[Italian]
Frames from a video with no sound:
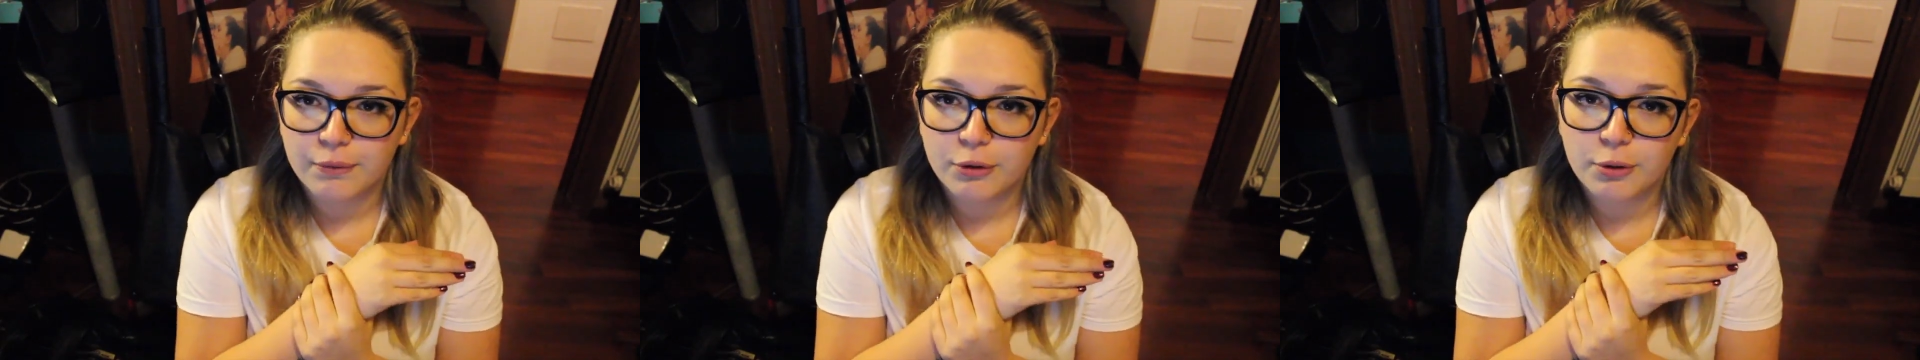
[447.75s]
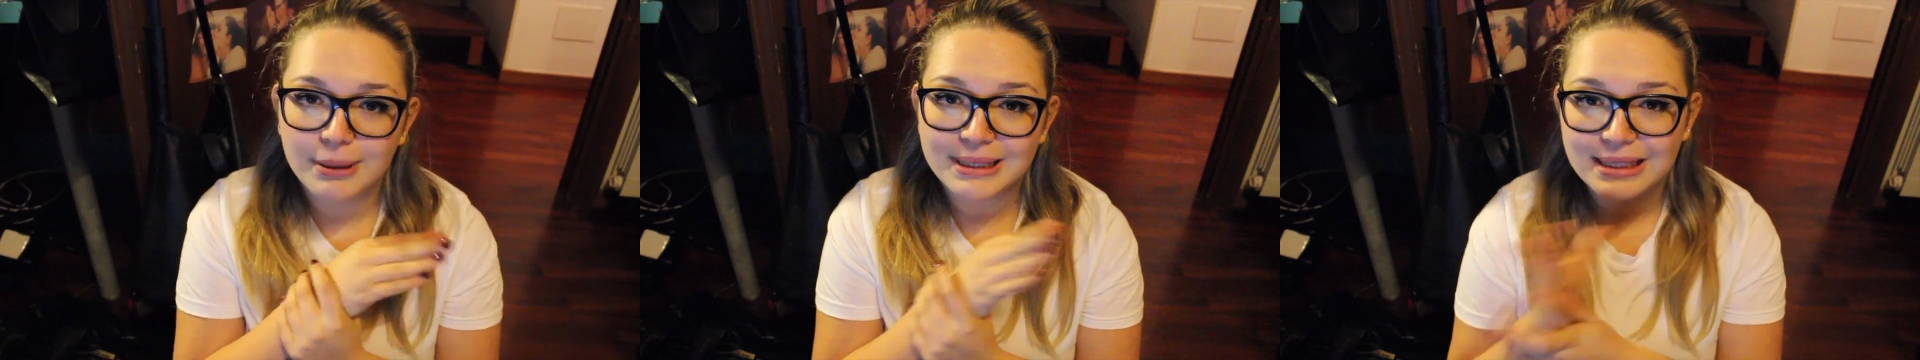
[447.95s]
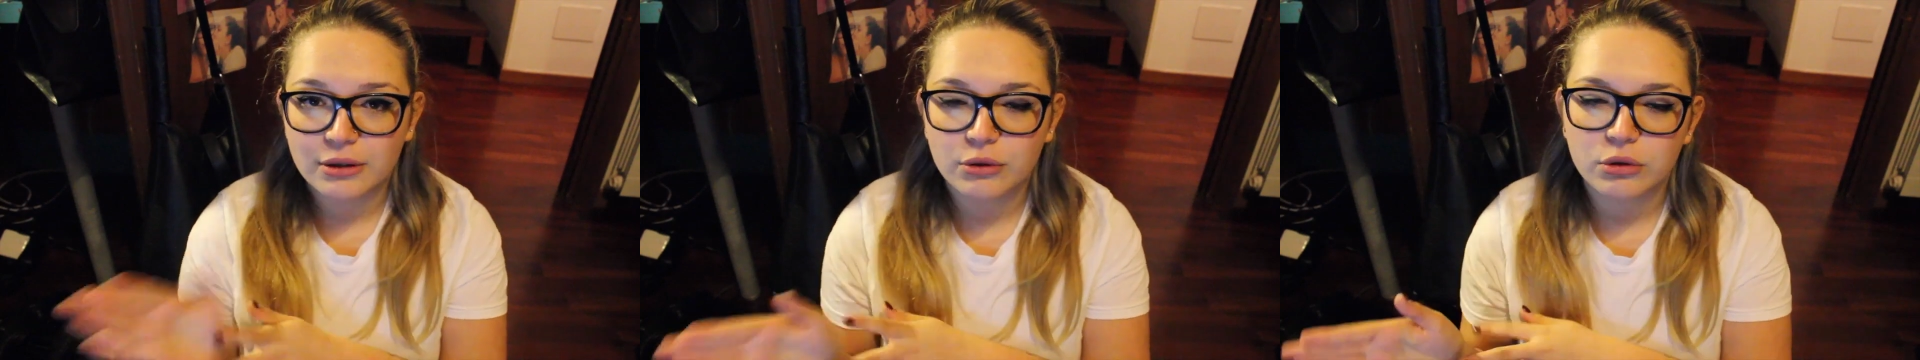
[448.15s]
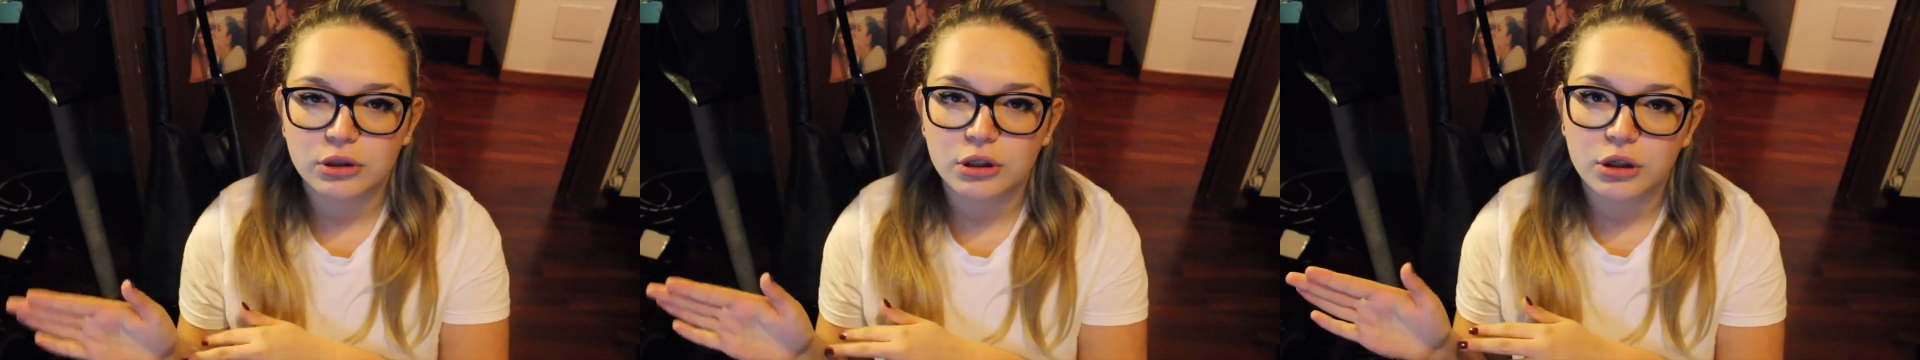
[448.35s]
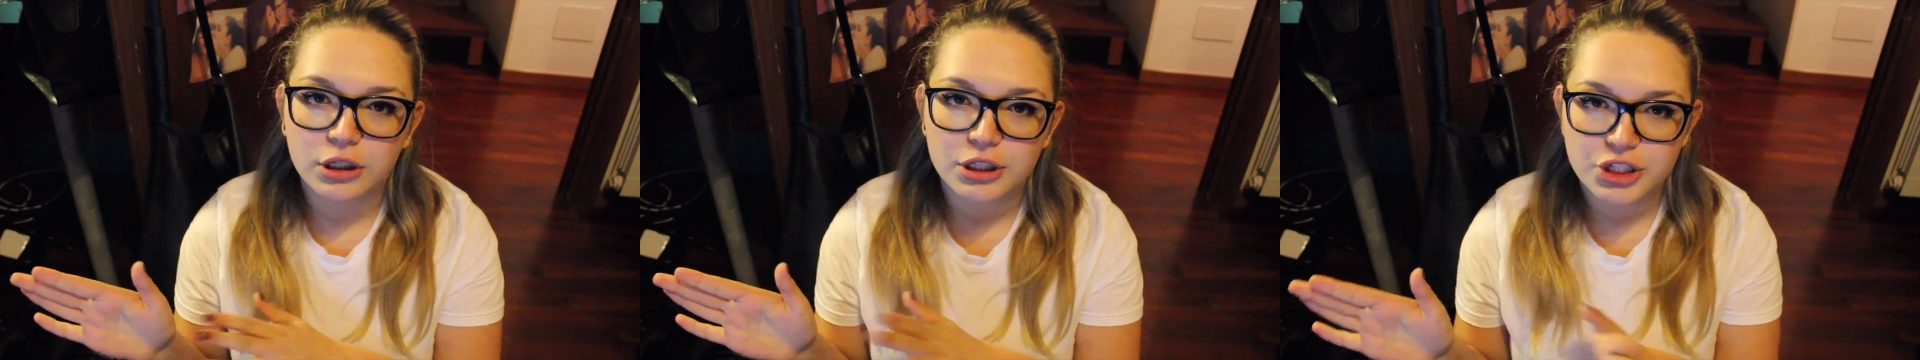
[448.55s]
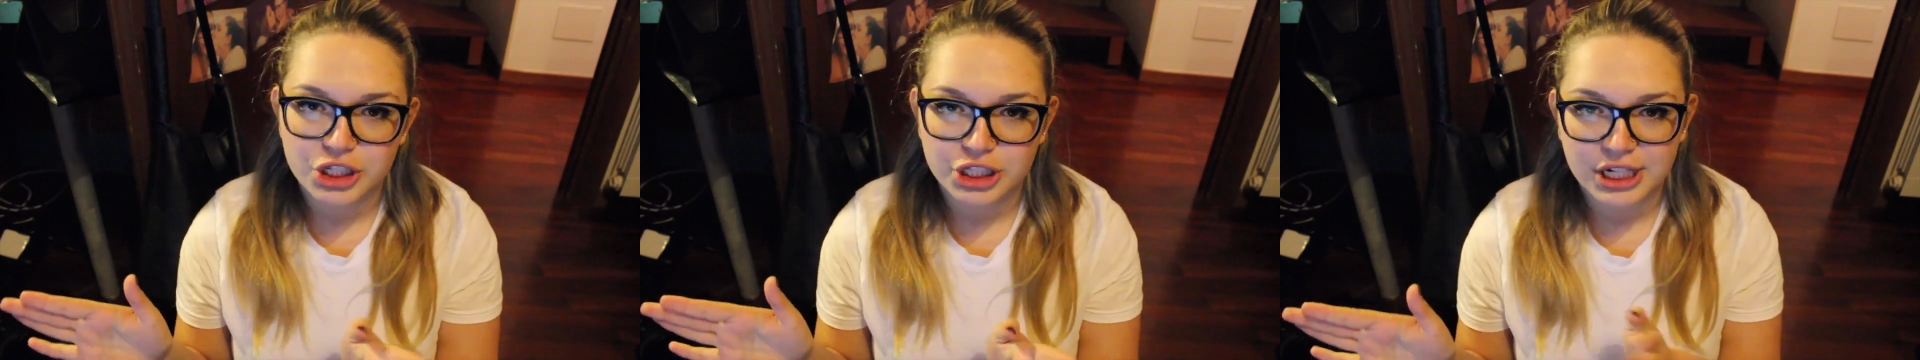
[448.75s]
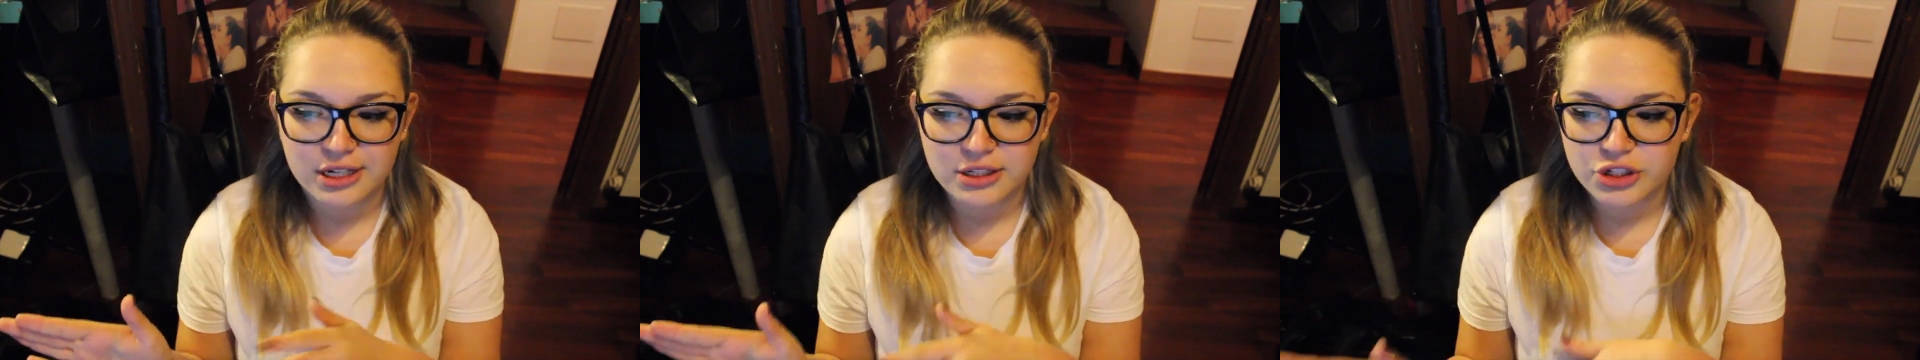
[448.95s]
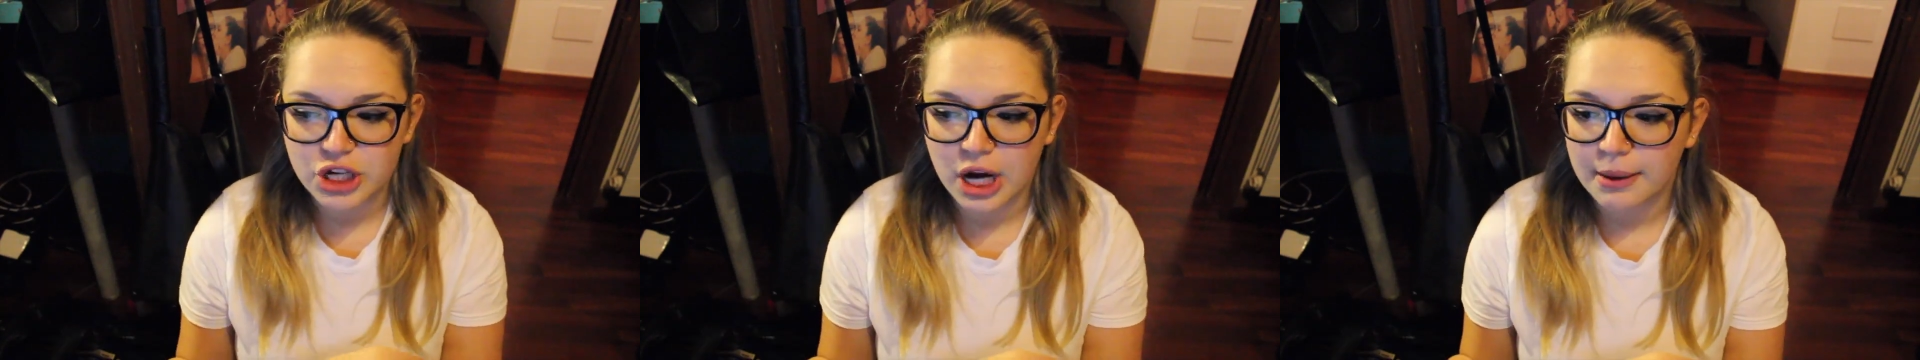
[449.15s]
ve lo, mandano con il codice
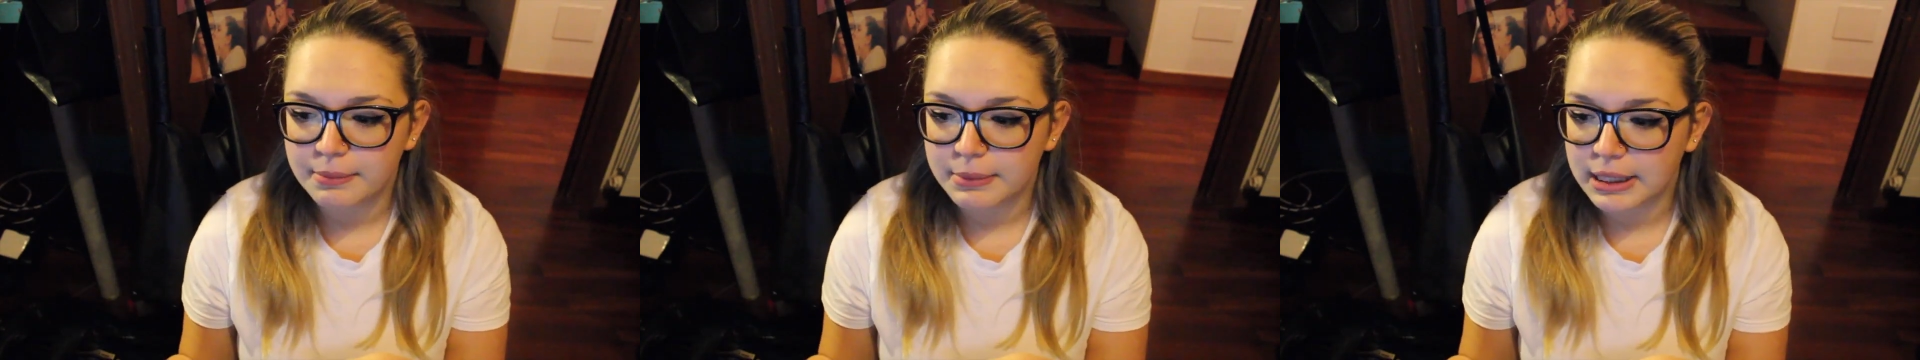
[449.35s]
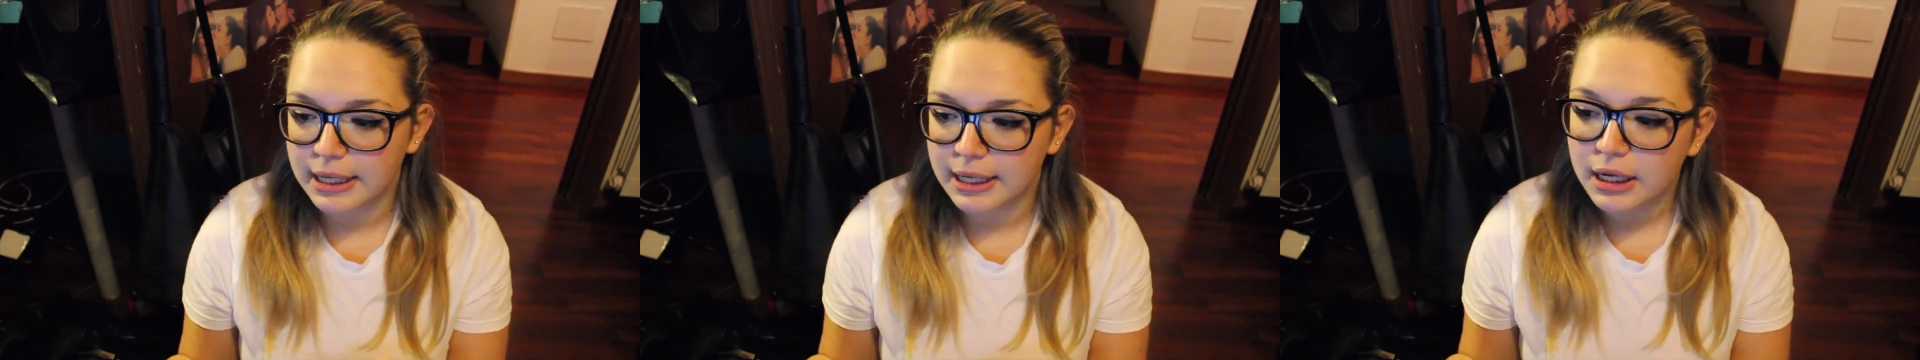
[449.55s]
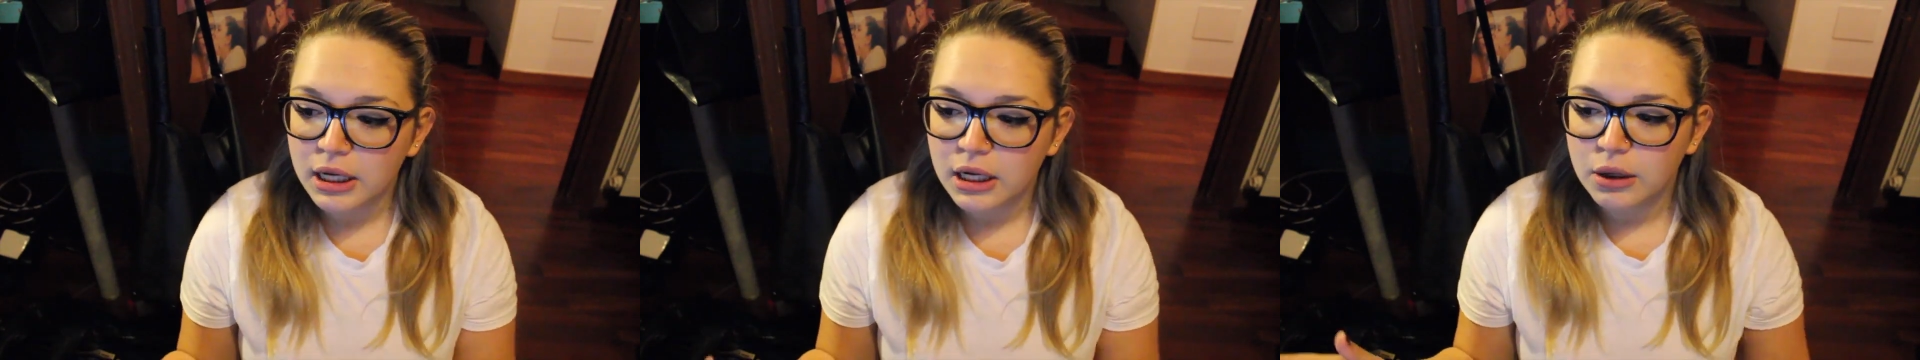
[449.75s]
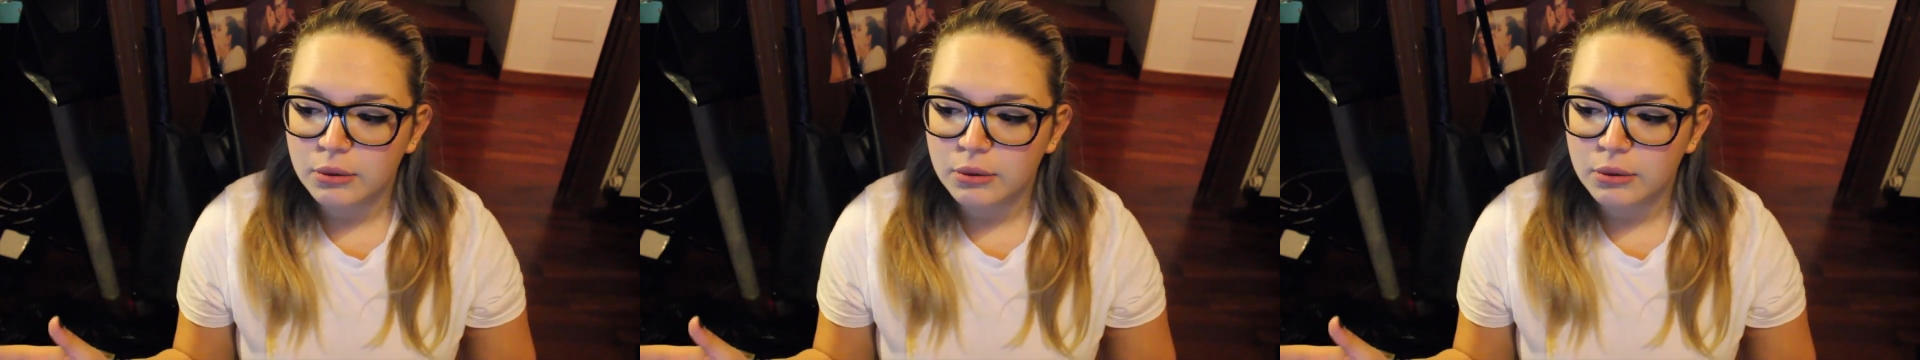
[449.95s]
tracciabile,